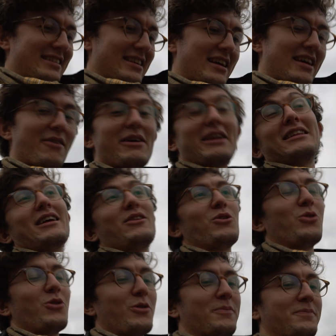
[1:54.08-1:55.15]
e, Venedik'e
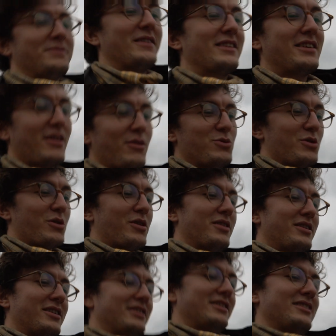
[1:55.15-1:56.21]
dönüyorum. Treviso.
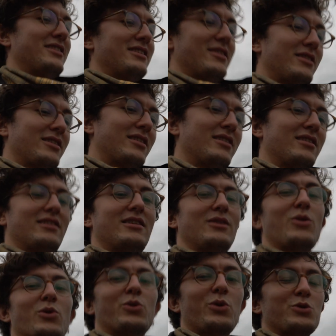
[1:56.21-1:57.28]

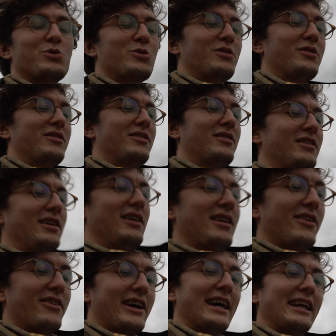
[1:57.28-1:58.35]
Low cost.
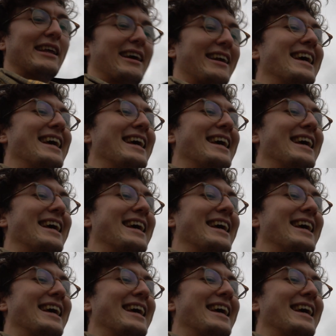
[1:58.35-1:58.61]
Ryanair.